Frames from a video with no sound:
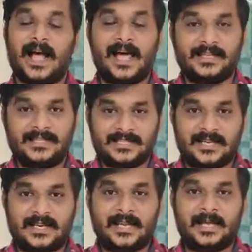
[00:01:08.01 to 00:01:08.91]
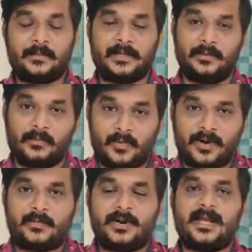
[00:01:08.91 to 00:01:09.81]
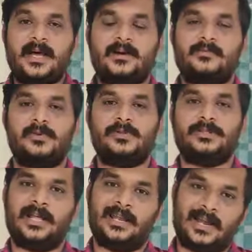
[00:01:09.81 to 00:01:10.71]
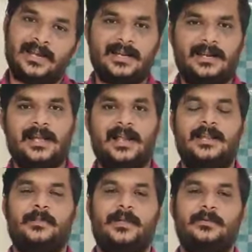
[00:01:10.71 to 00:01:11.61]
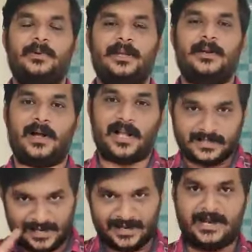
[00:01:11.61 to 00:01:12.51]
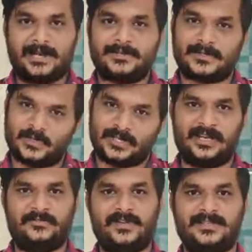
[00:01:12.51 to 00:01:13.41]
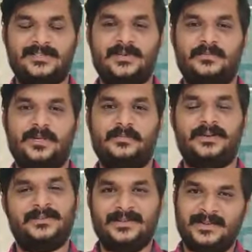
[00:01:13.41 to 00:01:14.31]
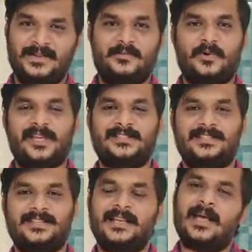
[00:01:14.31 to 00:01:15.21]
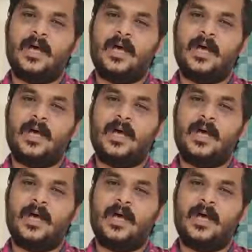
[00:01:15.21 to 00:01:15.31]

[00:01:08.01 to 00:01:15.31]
அல்லது சென்னையில் மதியம் மூன்றரை மணி ஆகும்போது தான் லண்டனில் காலையில் பத்து மணி ஆகும் அதனால லண்டன் ஸ்லோ சென்னை ஃபாஸ்ட்டுன்னு சொல்ல முடியுமா முடியாதுல்ல